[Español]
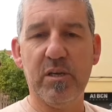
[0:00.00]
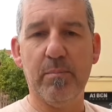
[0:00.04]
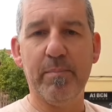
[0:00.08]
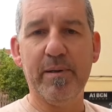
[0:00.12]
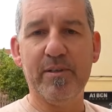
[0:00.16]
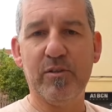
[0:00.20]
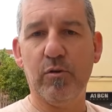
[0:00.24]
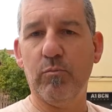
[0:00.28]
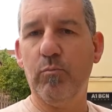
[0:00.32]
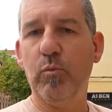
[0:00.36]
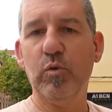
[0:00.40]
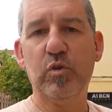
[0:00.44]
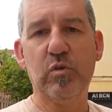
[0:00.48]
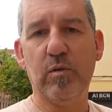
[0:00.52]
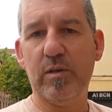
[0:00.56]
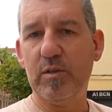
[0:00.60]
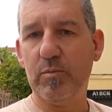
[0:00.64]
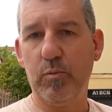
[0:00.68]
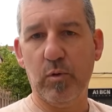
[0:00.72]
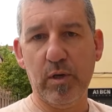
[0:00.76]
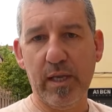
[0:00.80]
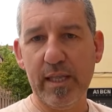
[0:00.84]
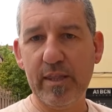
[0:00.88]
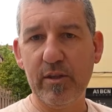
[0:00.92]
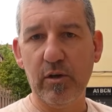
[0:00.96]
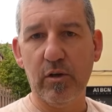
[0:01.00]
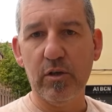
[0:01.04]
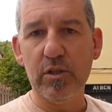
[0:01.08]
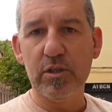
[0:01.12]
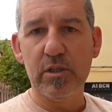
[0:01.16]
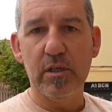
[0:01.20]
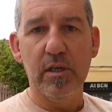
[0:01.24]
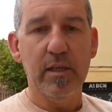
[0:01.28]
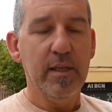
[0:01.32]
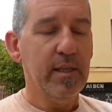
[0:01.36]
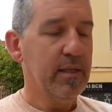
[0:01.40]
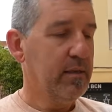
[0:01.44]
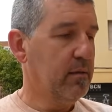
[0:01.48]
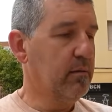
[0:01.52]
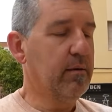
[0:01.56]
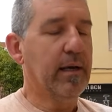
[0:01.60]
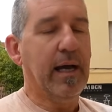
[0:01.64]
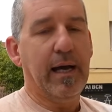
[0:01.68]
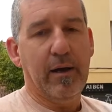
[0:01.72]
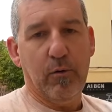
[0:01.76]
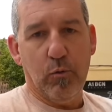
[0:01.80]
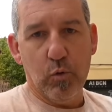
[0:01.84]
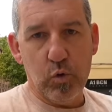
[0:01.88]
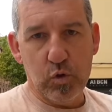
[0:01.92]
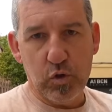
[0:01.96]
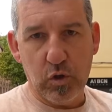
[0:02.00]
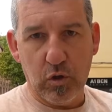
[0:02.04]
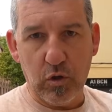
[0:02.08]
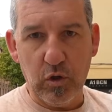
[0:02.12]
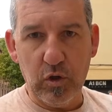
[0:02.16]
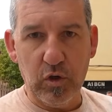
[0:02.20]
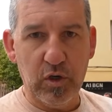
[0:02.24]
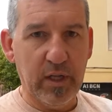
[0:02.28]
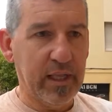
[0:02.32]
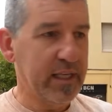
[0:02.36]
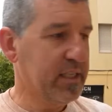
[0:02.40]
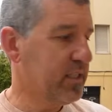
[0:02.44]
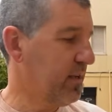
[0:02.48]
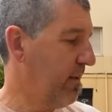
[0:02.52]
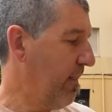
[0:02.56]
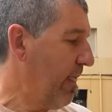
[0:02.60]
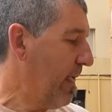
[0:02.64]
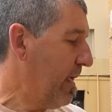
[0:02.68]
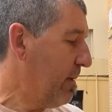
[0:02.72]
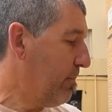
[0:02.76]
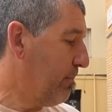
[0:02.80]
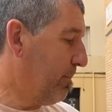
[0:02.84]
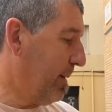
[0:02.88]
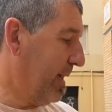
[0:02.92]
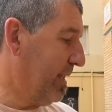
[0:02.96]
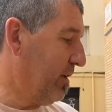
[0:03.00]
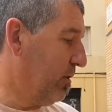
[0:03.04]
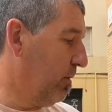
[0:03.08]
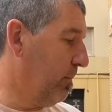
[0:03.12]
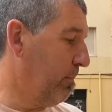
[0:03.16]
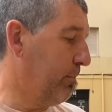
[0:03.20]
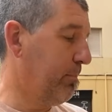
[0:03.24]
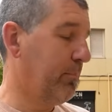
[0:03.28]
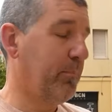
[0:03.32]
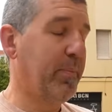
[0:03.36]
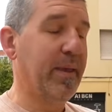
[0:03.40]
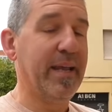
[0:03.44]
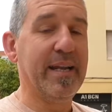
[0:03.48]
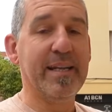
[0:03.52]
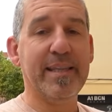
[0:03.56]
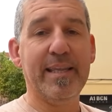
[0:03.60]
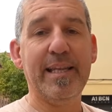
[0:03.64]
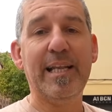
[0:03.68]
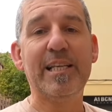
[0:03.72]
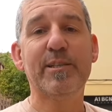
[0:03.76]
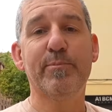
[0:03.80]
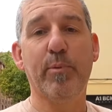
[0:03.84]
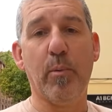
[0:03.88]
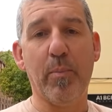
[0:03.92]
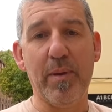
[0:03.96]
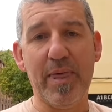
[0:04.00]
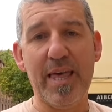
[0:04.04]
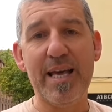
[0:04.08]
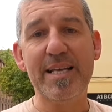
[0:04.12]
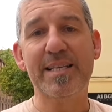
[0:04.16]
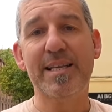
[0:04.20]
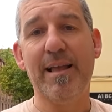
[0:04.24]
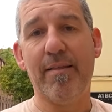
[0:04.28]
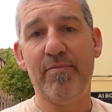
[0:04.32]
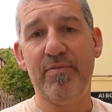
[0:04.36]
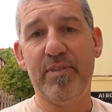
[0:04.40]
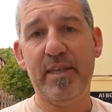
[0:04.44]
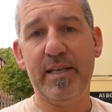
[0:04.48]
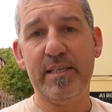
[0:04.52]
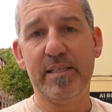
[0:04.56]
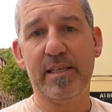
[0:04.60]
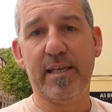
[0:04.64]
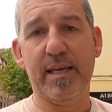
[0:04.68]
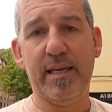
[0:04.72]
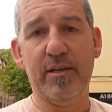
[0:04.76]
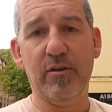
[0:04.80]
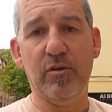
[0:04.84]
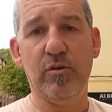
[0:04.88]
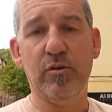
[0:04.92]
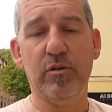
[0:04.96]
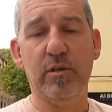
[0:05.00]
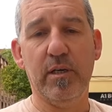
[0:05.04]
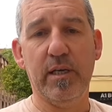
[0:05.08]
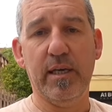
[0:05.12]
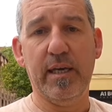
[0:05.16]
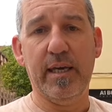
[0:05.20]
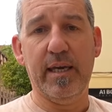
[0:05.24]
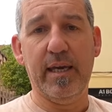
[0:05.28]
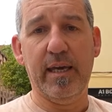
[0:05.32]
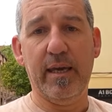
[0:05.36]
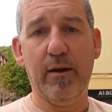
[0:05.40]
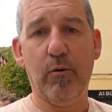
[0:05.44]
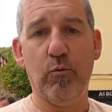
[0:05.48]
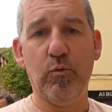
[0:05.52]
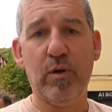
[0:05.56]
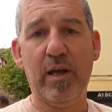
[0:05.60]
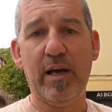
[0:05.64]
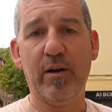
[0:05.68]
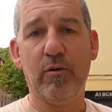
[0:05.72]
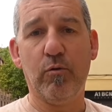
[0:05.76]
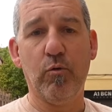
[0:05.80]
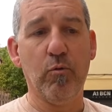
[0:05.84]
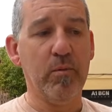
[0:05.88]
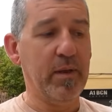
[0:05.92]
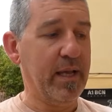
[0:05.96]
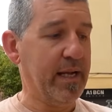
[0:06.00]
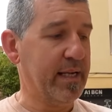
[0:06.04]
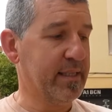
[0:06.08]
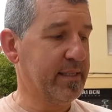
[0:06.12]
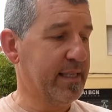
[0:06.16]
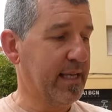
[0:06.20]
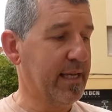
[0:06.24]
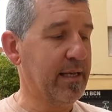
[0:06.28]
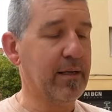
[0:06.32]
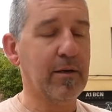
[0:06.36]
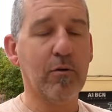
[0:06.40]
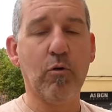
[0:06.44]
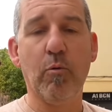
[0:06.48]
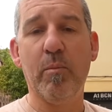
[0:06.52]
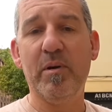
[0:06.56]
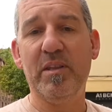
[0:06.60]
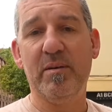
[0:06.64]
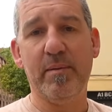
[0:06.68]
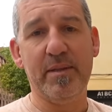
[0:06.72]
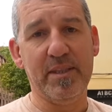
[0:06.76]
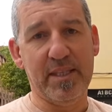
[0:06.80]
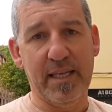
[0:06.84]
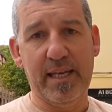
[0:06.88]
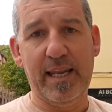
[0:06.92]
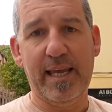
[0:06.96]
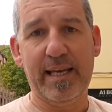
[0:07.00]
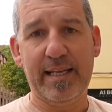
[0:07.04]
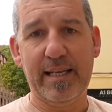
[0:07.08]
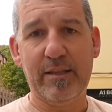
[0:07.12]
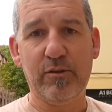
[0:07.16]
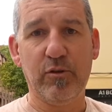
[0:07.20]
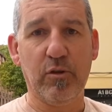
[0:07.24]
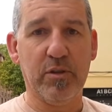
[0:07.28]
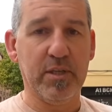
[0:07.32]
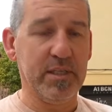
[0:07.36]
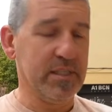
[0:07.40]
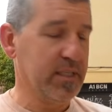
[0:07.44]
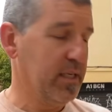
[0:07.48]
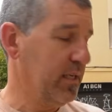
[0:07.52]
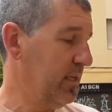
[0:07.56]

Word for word: siempre son mucho más bonitos, a gusto colores, pero pierden las propiedades antes que no eh, una cubierta completamente negra. más